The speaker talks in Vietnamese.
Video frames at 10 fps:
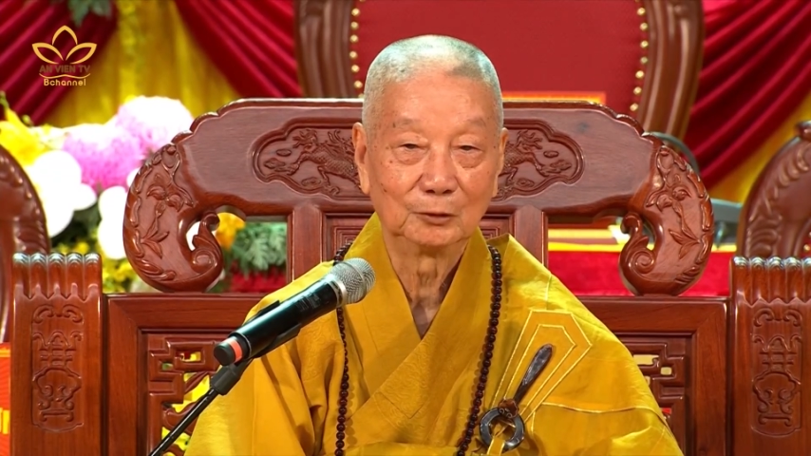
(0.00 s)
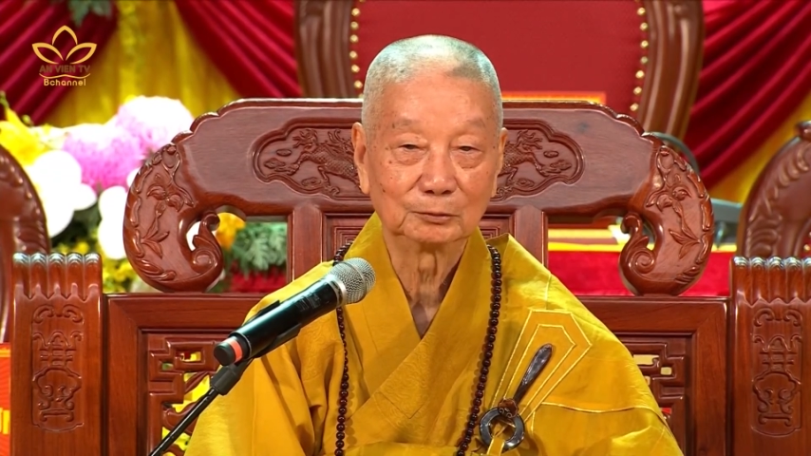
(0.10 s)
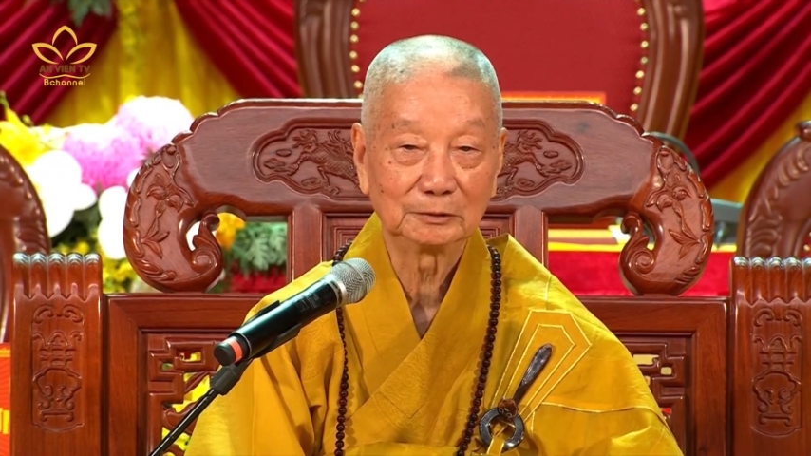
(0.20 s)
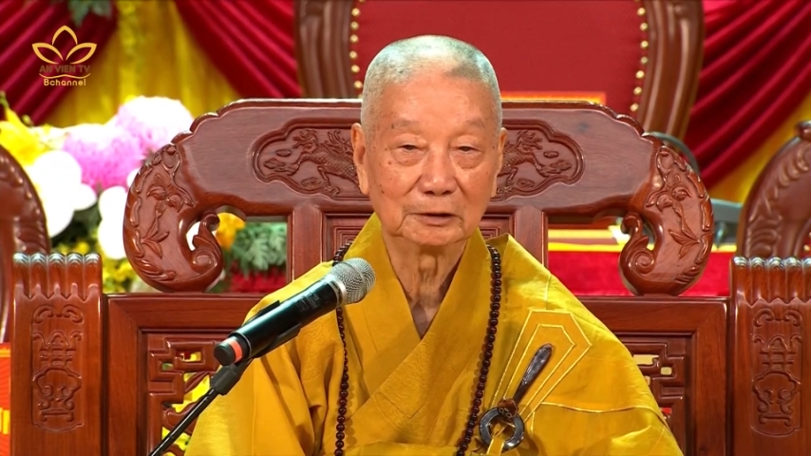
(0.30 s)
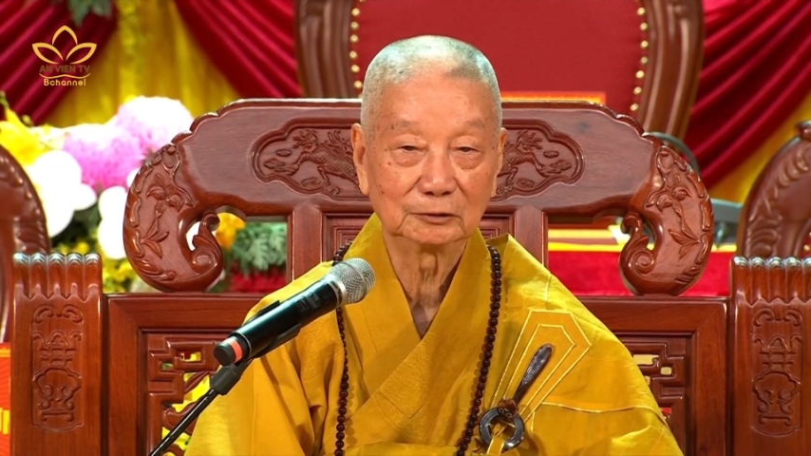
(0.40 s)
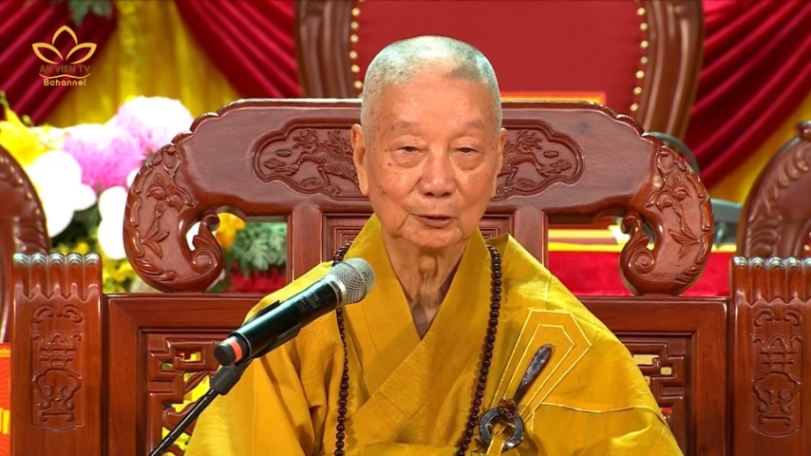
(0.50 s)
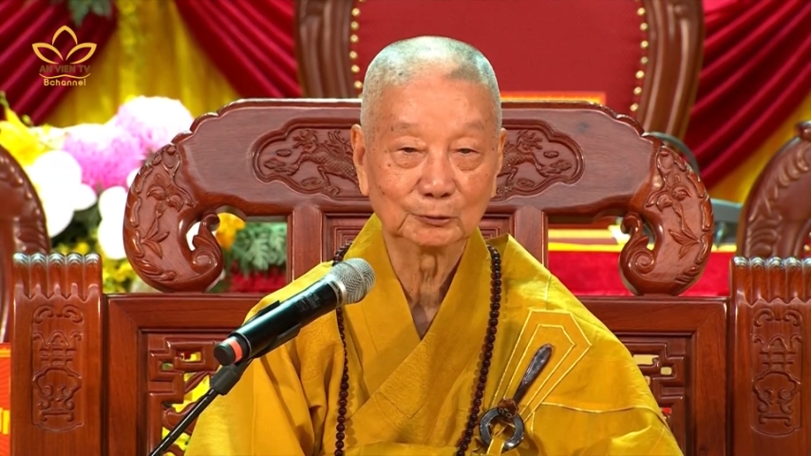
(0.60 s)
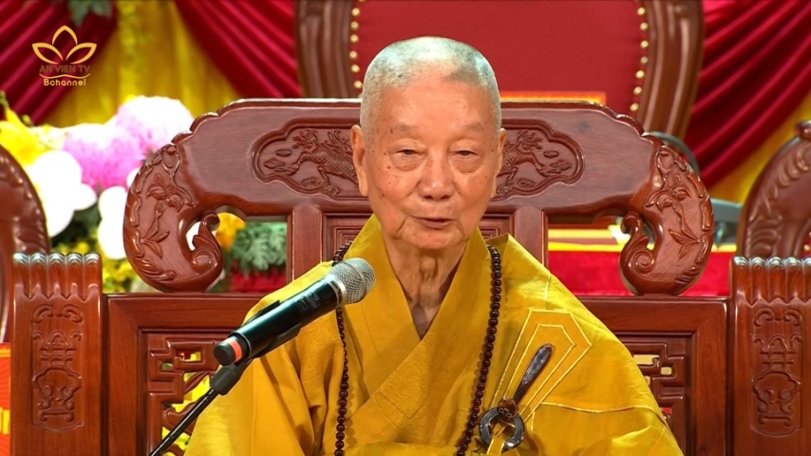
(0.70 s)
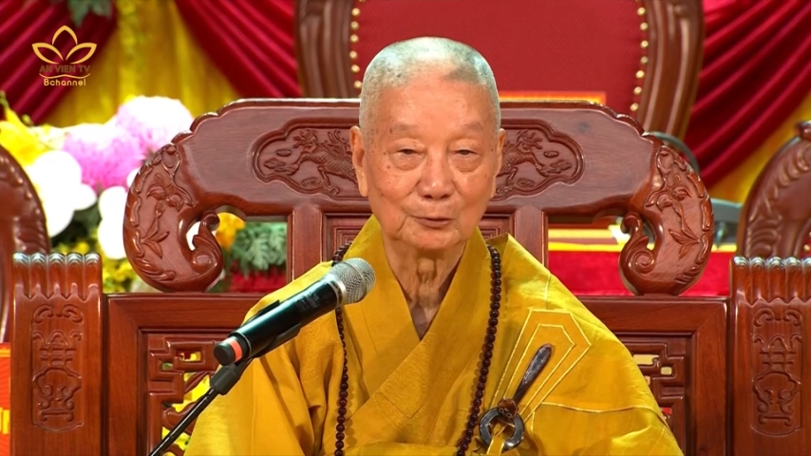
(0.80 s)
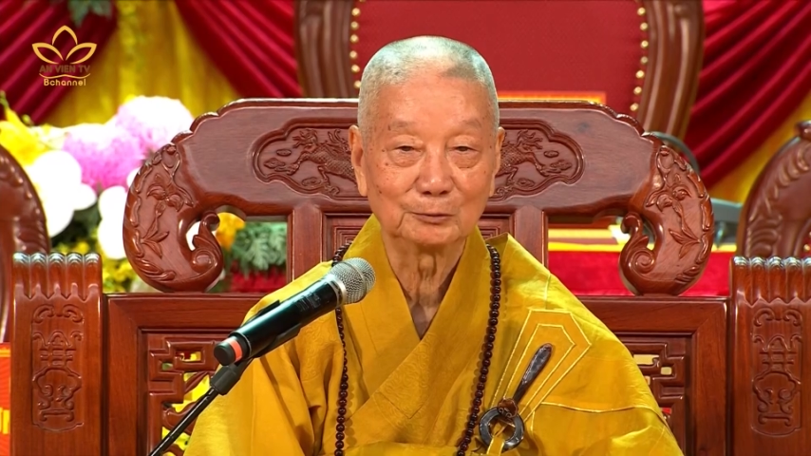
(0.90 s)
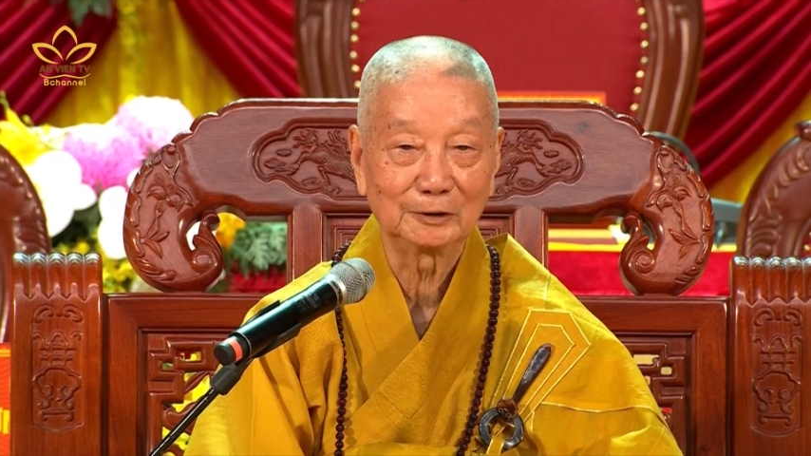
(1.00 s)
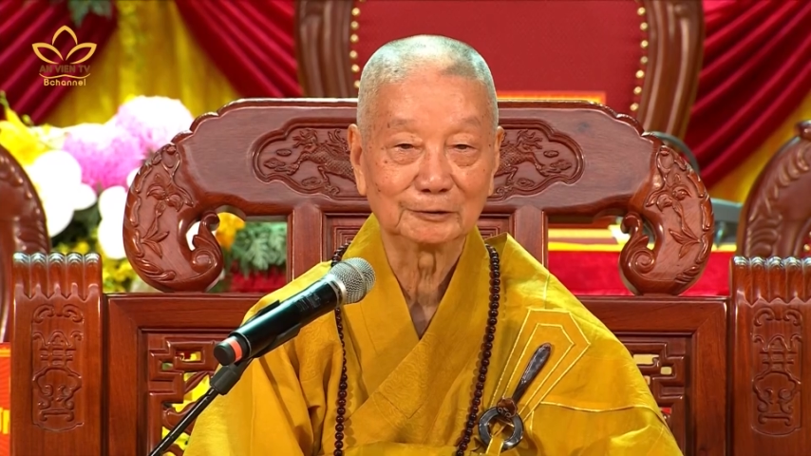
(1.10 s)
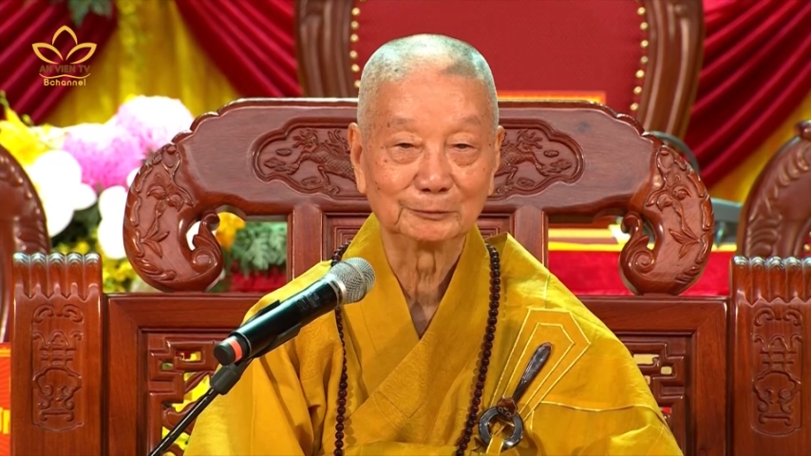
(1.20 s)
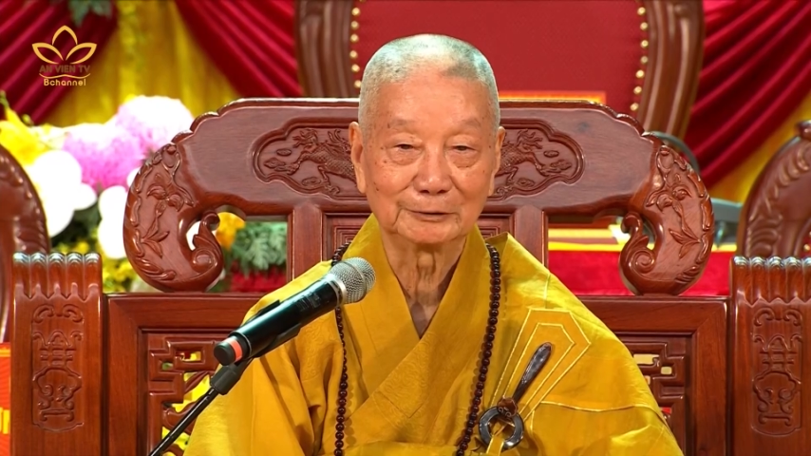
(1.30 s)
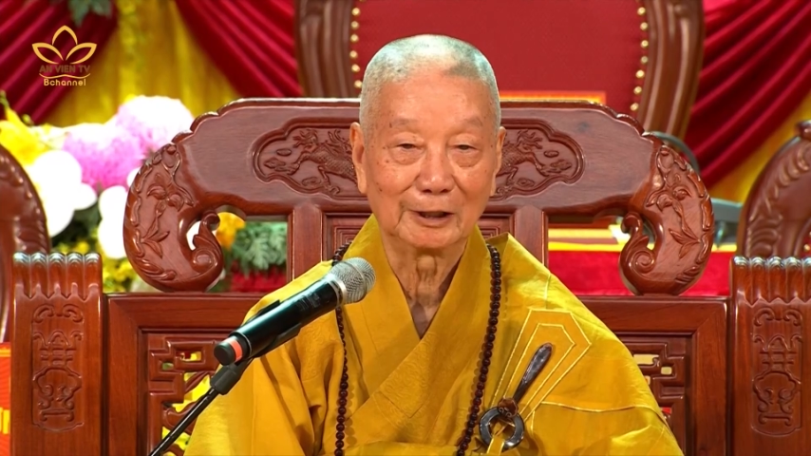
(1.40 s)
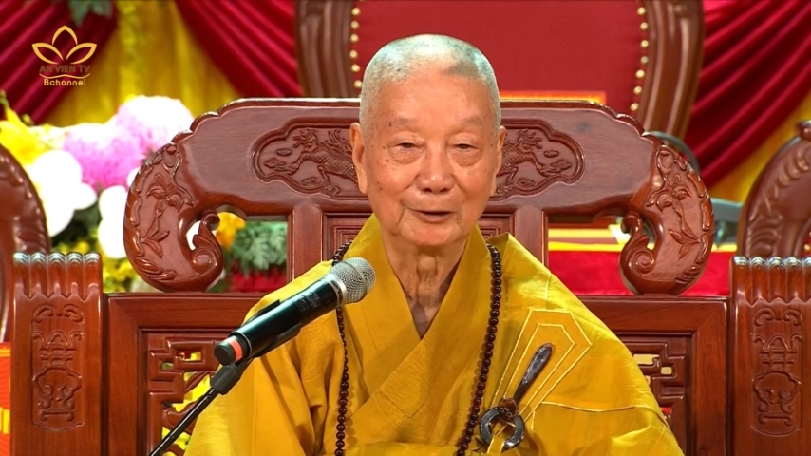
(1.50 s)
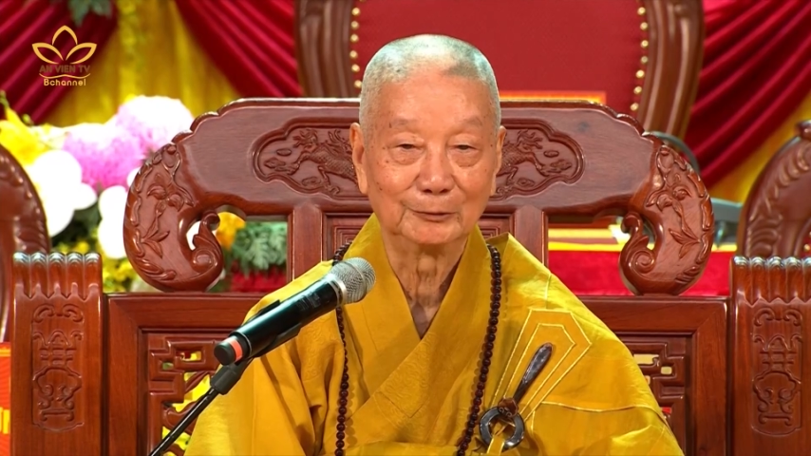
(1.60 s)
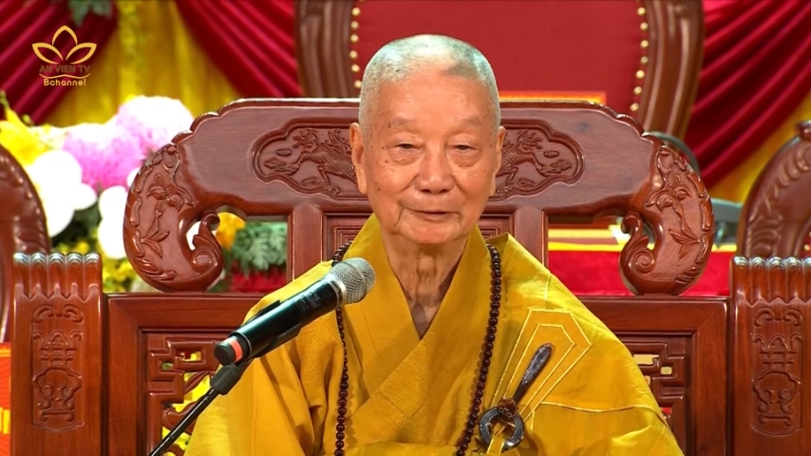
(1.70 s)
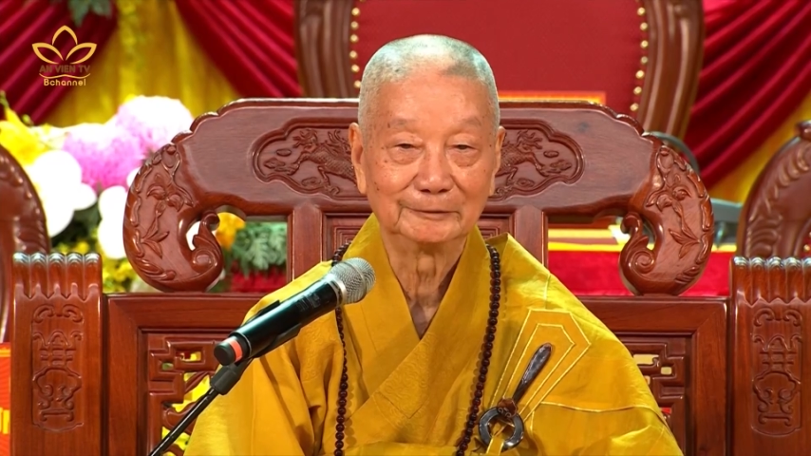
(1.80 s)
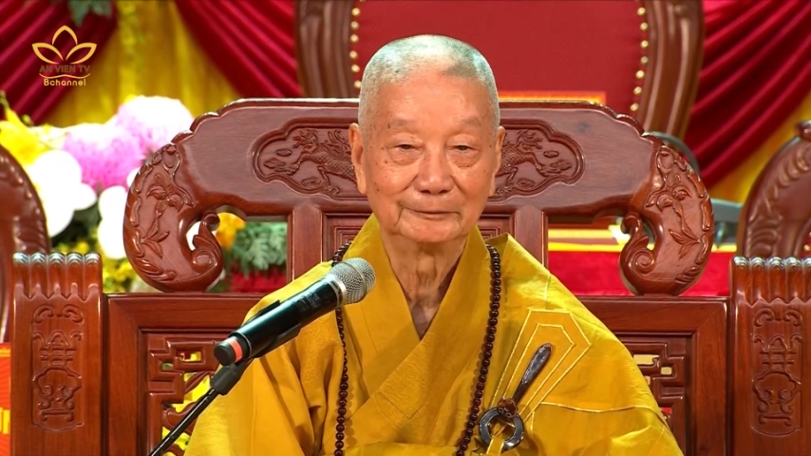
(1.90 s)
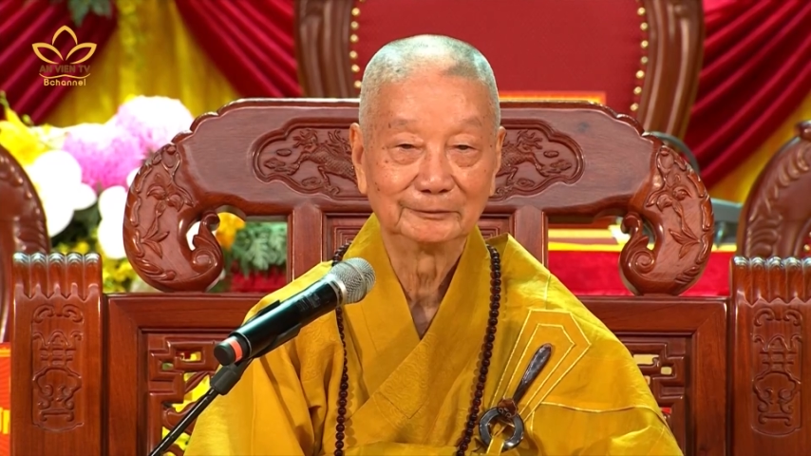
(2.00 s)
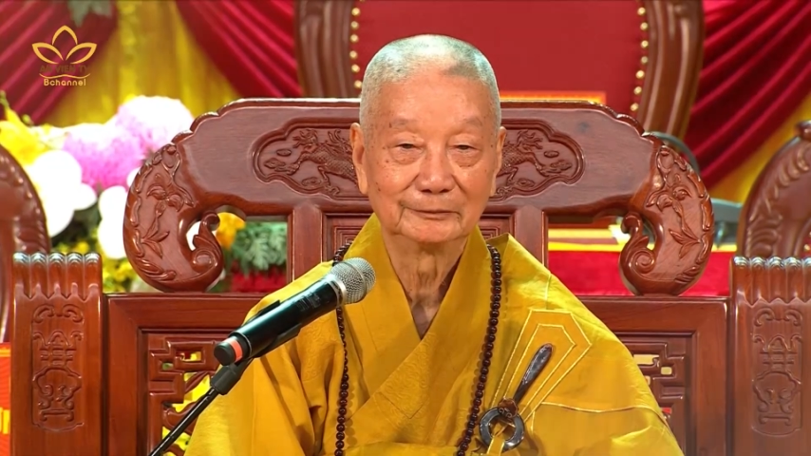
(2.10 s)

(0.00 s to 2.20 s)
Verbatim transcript: một nhân tố tốt ở trong xã hội